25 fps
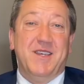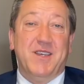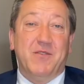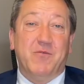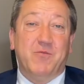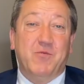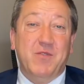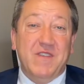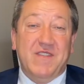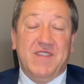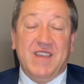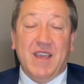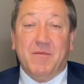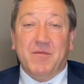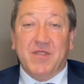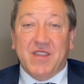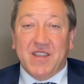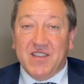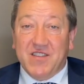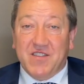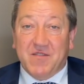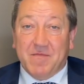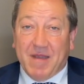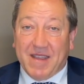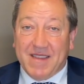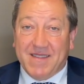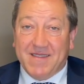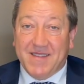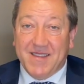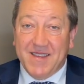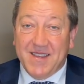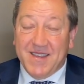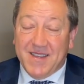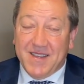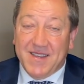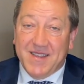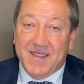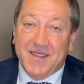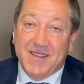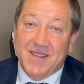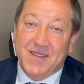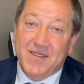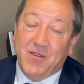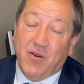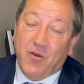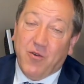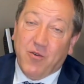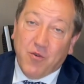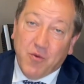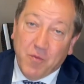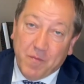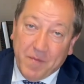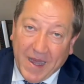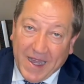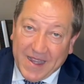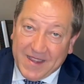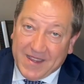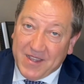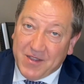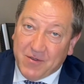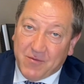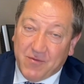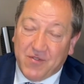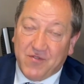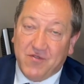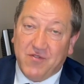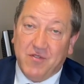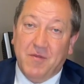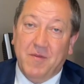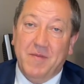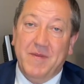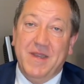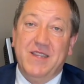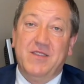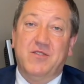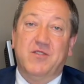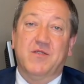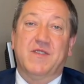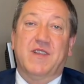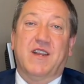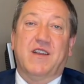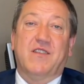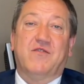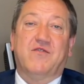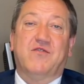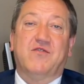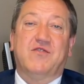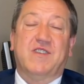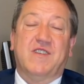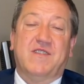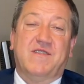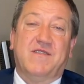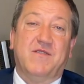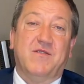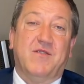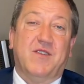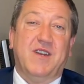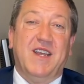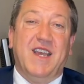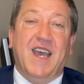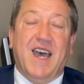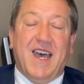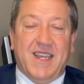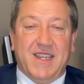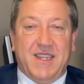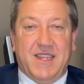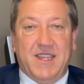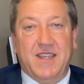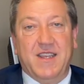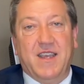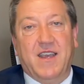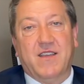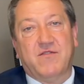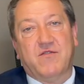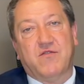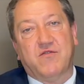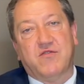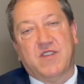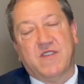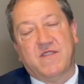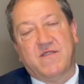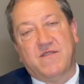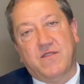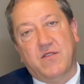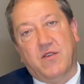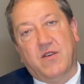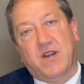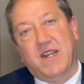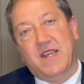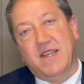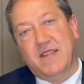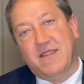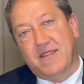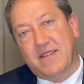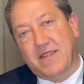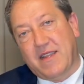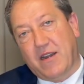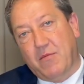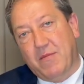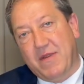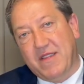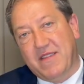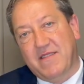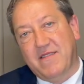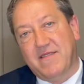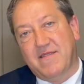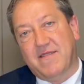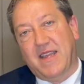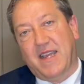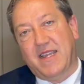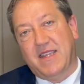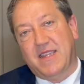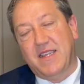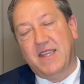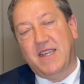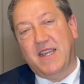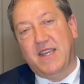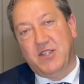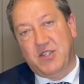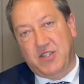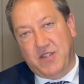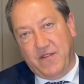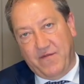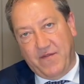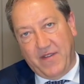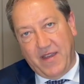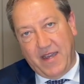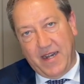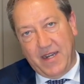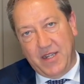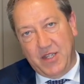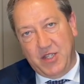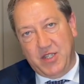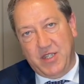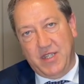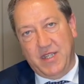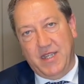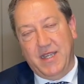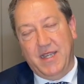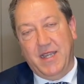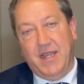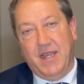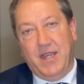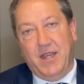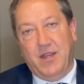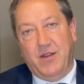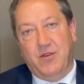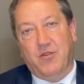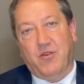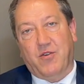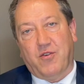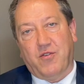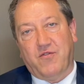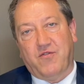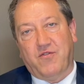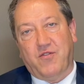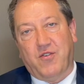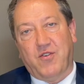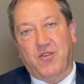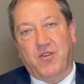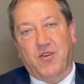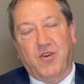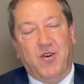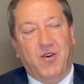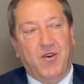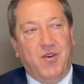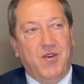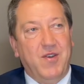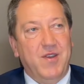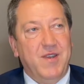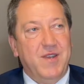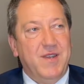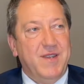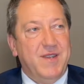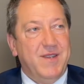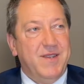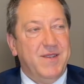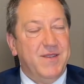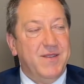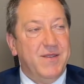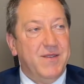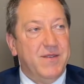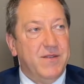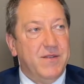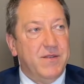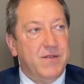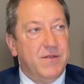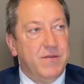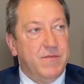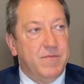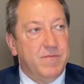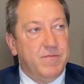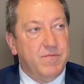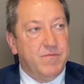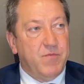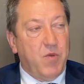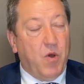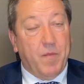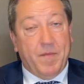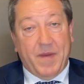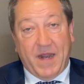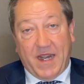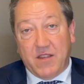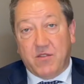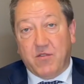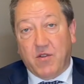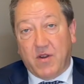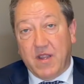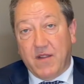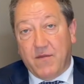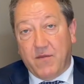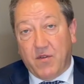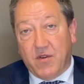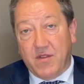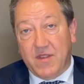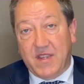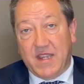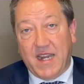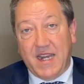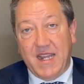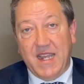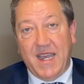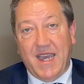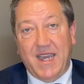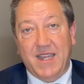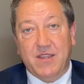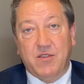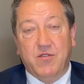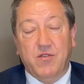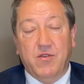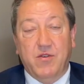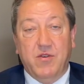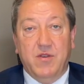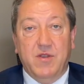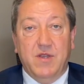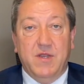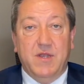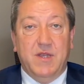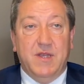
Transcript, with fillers: Qui siamo negli spazi occupati in questo momento dall'associazione ATE, Associazione Traumatizzati Encefalici. Loro sono ehm, operatori del volontariato,